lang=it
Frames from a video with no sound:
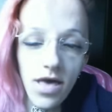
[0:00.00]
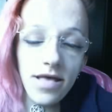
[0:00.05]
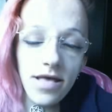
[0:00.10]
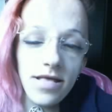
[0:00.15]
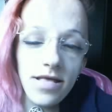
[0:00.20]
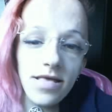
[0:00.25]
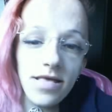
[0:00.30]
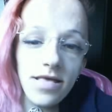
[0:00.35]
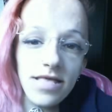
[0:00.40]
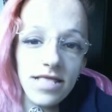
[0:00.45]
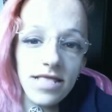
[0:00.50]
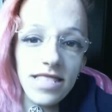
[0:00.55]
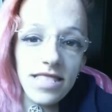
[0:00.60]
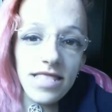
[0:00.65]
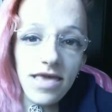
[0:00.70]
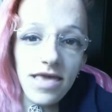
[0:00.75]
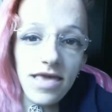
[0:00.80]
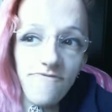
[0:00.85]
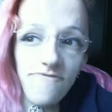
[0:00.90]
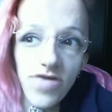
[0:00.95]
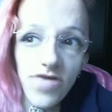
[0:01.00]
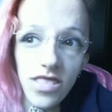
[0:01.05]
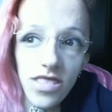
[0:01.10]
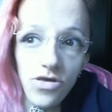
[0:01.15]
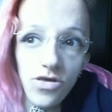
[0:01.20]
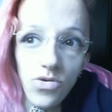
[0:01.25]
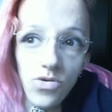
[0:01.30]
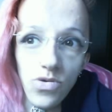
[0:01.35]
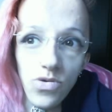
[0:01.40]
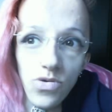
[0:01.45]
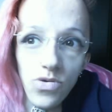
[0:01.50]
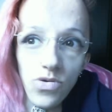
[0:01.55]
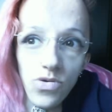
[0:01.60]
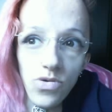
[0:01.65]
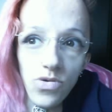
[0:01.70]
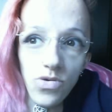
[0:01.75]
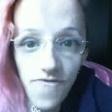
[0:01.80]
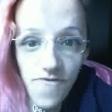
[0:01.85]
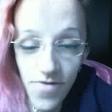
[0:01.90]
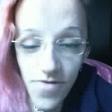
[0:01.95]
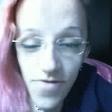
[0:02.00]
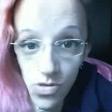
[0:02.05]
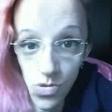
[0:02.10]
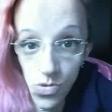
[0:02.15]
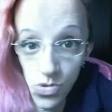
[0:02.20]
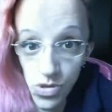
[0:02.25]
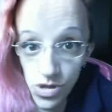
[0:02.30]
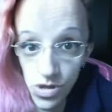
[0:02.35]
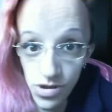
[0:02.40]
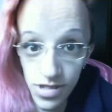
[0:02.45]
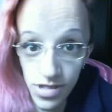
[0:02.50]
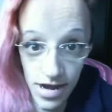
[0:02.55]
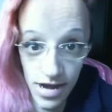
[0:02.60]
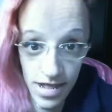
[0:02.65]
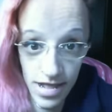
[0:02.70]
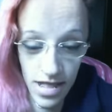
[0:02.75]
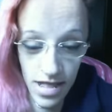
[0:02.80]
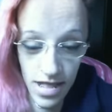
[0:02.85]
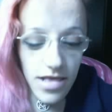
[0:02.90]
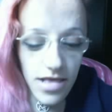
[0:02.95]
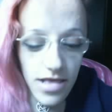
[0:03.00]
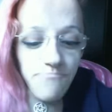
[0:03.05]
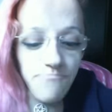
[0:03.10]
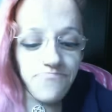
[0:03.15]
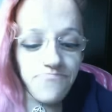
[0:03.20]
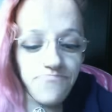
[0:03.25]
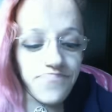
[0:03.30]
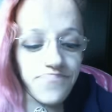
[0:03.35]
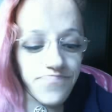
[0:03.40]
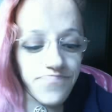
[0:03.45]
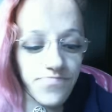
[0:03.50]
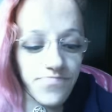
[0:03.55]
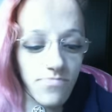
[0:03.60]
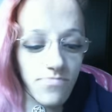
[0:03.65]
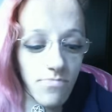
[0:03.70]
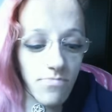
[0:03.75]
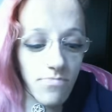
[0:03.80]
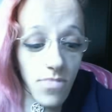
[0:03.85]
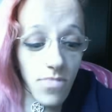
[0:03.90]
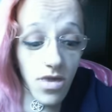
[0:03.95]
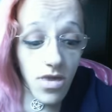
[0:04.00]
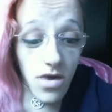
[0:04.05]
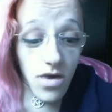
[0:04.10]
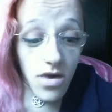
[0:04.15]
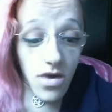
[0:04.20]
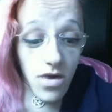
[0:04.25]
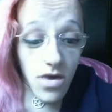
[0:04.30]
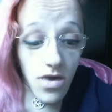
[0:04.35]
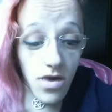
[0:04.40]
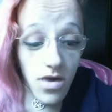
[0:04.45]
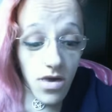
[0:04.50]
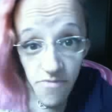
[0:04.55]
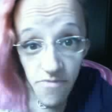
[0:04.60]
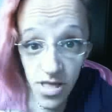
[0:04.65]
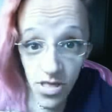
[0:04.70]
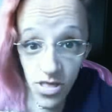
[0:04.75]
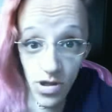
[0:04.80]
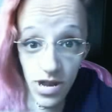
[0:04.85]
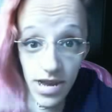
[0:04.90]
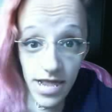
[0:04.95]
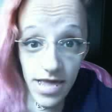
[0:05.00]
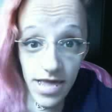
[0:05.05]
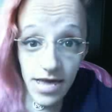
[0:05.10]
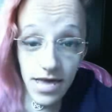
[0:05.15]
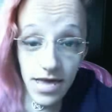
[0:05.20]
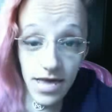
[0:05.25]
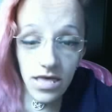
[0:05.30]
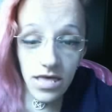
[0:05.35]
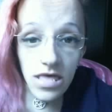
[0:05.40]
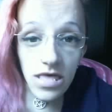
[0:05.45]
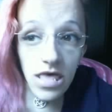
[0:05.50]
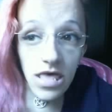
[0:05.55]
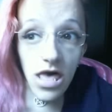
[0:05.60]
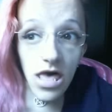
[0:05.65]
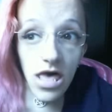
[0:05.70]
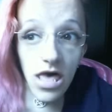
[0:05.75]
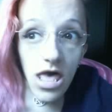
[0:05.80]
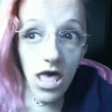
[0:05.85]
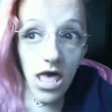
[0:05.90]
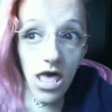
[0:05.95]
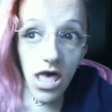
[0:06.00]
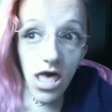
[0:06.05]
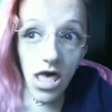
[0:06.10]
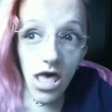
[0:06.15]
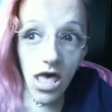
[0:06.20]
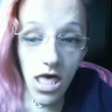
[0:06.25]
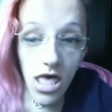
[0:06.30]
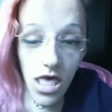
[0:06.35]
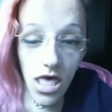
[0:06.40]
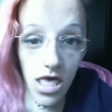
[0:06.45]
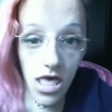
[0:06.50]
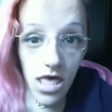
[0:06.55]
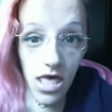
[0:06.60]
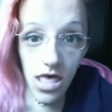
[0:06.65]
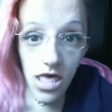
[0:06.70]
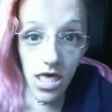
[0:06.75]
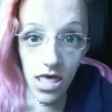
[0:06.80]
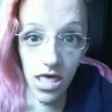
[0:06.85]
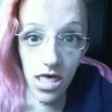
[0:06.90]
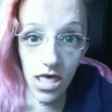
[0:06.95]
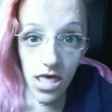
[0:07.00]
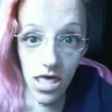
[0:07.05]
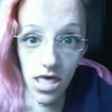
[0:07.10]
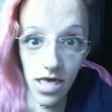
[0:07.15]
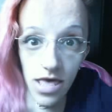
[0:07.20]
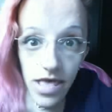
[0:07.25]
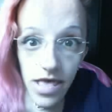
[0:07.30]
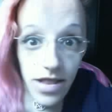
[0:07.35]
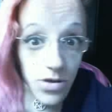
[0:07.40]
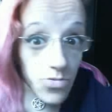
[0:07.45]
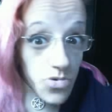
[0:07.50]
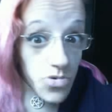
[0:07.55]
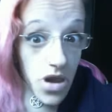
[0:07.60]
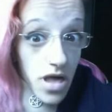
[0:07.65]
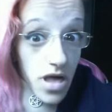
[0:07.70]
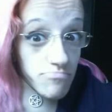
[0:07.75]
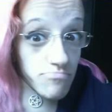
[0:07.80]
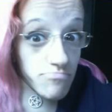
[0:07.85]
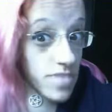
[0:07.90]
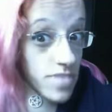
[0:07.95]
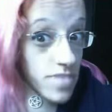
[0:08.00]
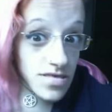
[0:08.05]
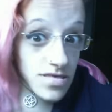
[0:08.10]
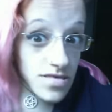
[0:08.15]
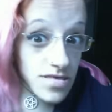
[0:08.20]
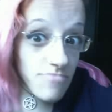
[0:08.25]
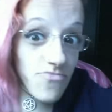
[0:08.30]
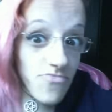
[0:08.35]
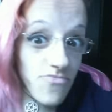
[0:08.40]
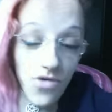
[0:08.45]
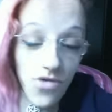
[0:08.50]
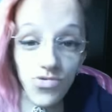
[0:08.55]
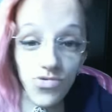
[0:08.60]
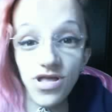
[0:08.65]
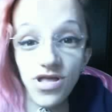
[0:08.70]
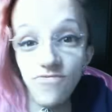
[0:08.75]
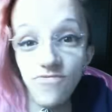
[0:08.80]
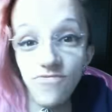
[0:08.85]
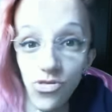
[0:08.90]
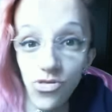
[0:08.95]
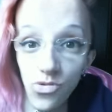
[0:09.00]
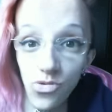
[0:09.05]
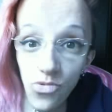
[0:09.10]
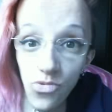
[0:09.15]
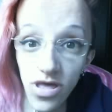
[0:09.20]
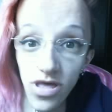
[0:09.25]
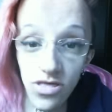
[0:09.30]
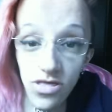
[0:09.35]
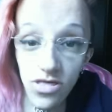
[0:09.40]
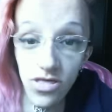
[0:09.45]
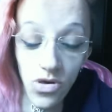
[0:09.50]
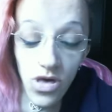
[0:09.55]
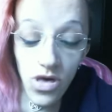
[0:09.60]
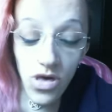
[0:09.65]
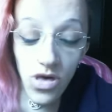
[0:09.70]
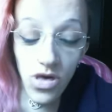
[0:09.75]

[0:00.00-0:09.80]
eh, dei video che avevo fatto contro Trenitalia quindi vi metto il link eh, e nulla, basta, volevo dirvi solo questo